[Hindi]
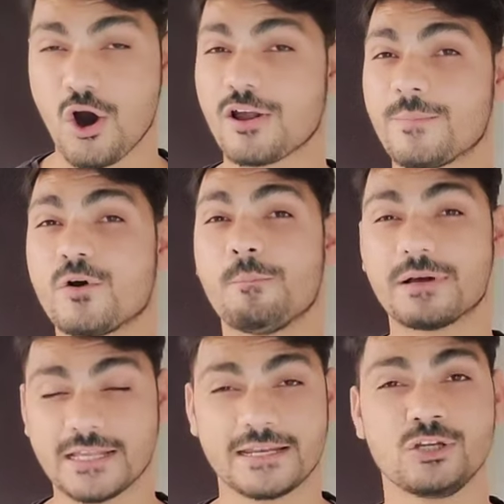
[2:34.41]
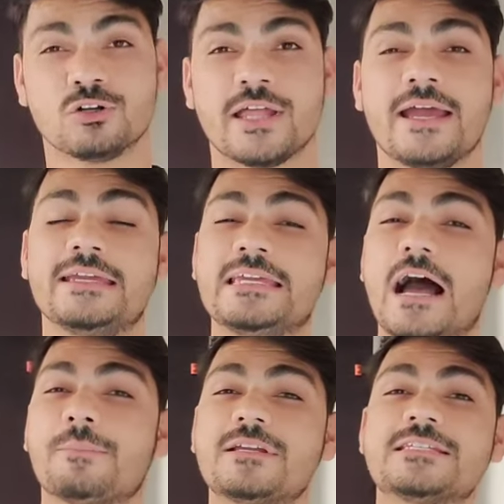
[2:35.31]
और आपको पता नहीं होता है कि
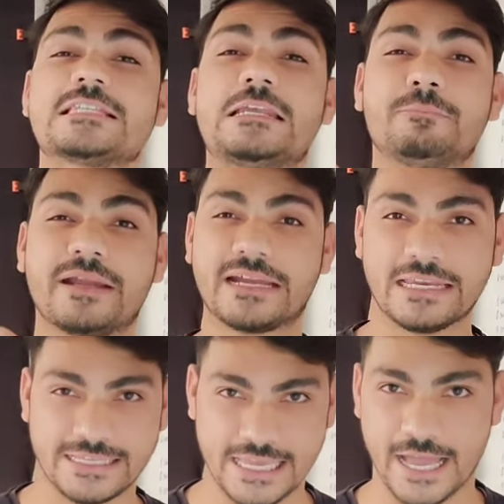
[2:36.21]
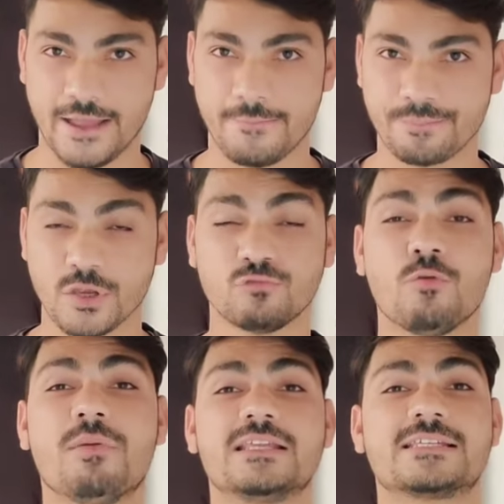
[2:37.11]
आपने जिस लिंक पर क्लिक किया है
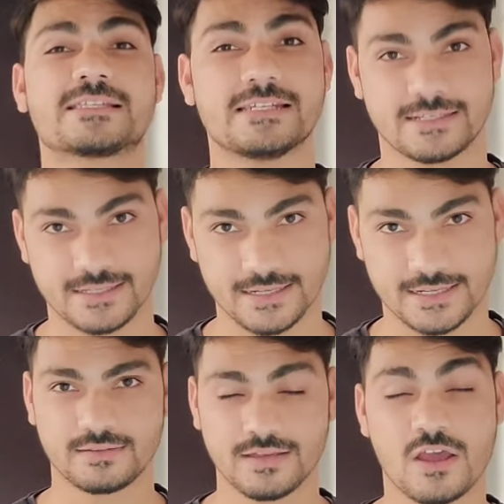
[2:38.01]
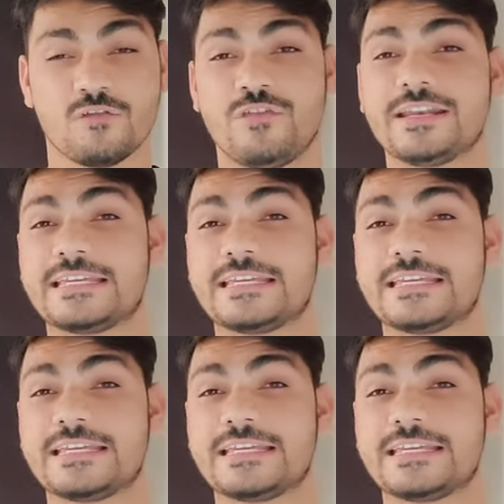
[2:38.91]
वो मलिसस लिंक था फिर